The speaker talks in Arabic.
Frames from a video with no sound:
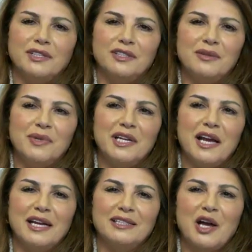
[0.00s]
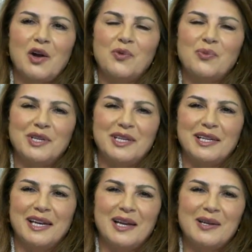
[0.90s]
الميلاد او
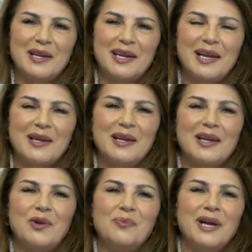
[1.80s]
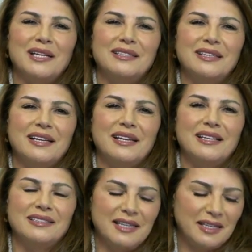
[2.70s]
بالعماد
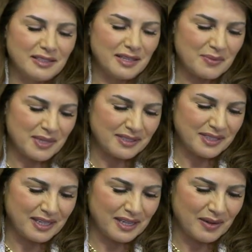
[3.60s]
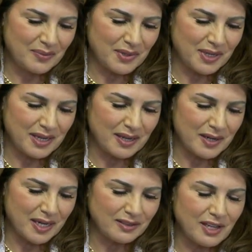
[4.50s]
السيد آه، المسيح
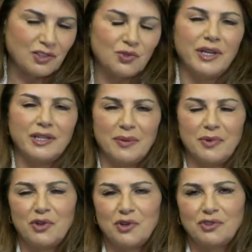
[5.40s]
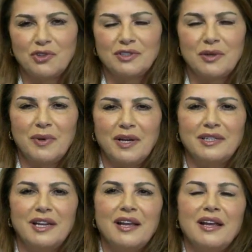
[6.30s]
بالخطاص واحنا بالاردن
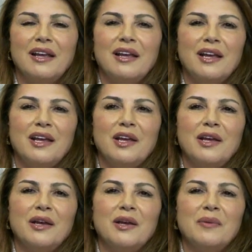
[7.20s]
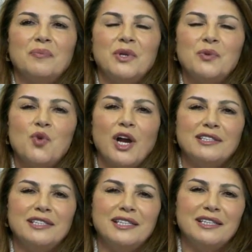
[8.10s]
طبعا آه، من
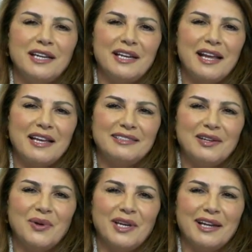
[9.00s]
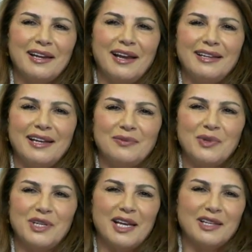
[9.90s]
موحدين التواريخ الاعياد
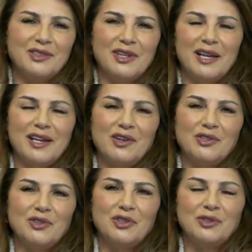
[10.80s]
من الارثوذكس